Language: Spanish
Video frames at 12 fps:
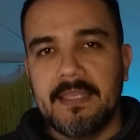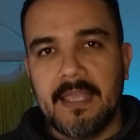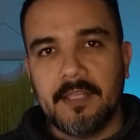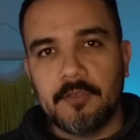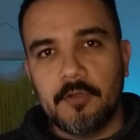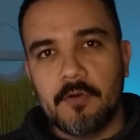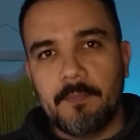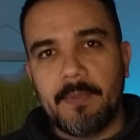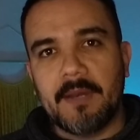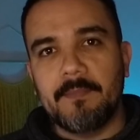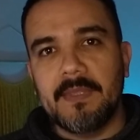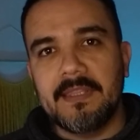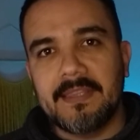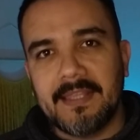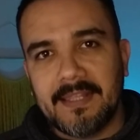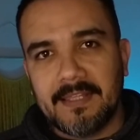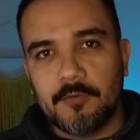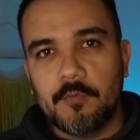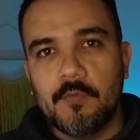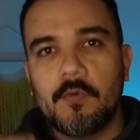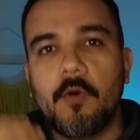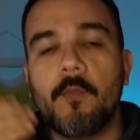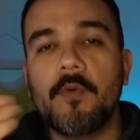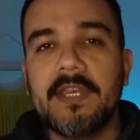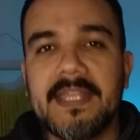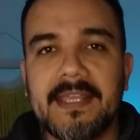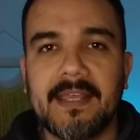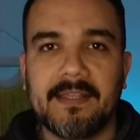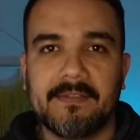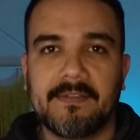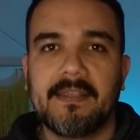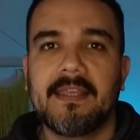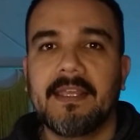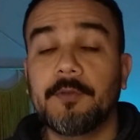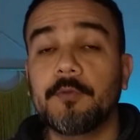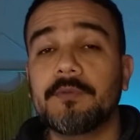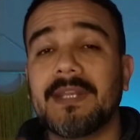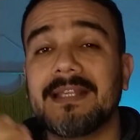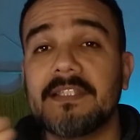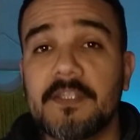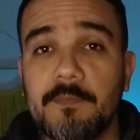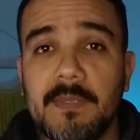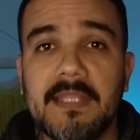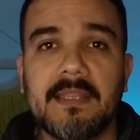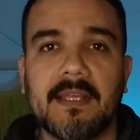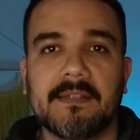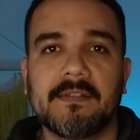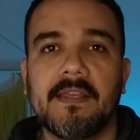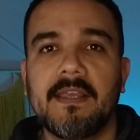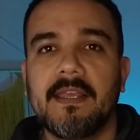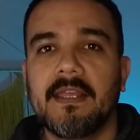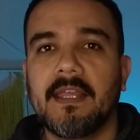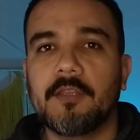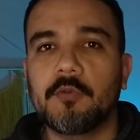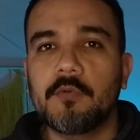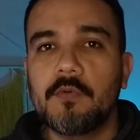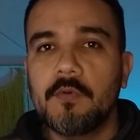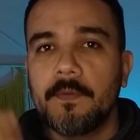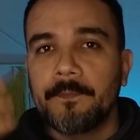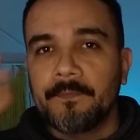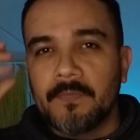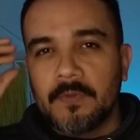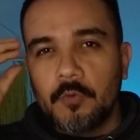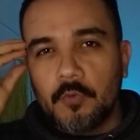y esto permite que tú comuniques, que tú transmitas, que tú